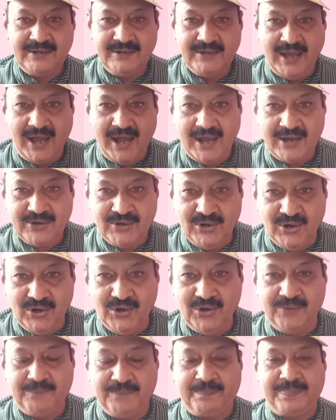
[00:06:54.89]

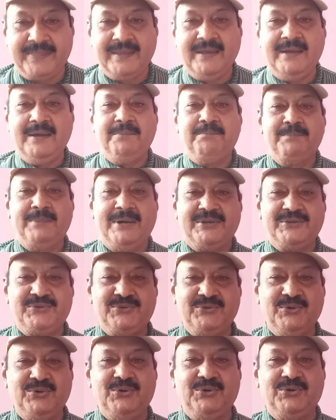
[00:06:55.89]
लाखों
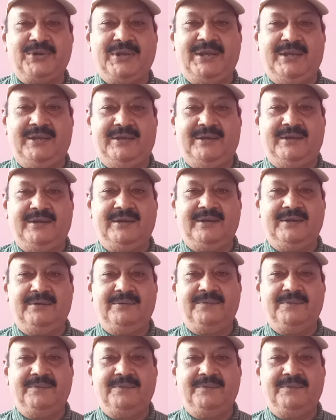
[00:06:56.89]
मज़दूर हैं